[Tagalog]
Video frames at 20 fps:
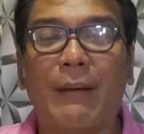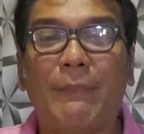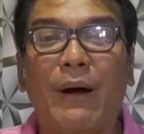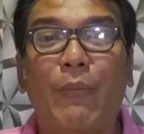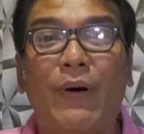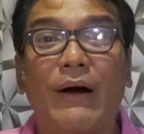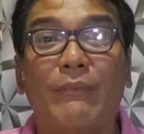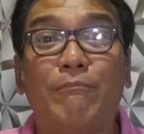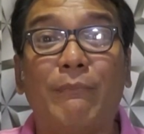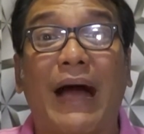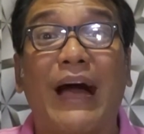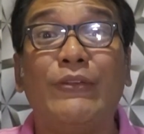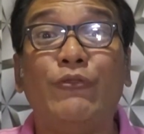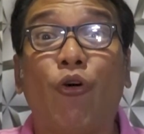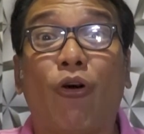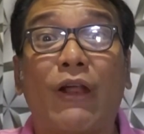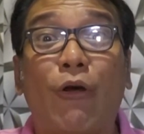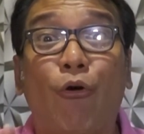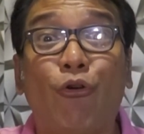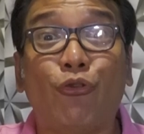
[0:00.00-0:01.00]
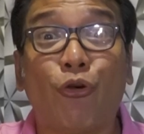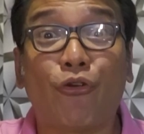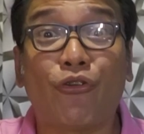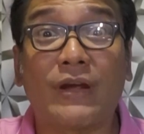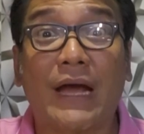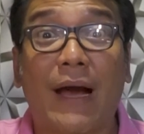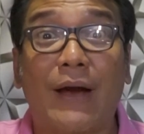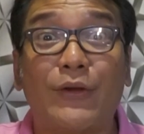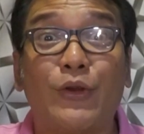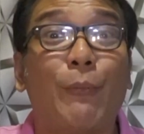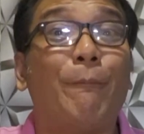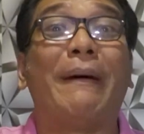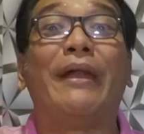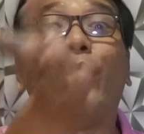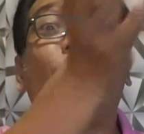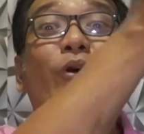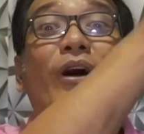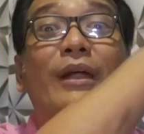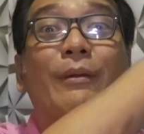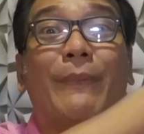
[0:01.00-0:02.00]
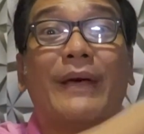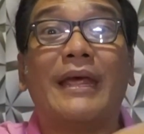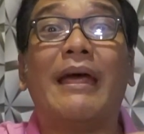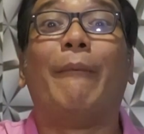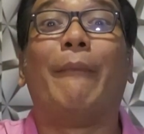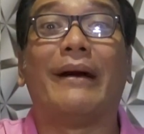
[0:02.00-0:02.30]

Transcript: halimbawa makanora honor ka nung panahon ka na pa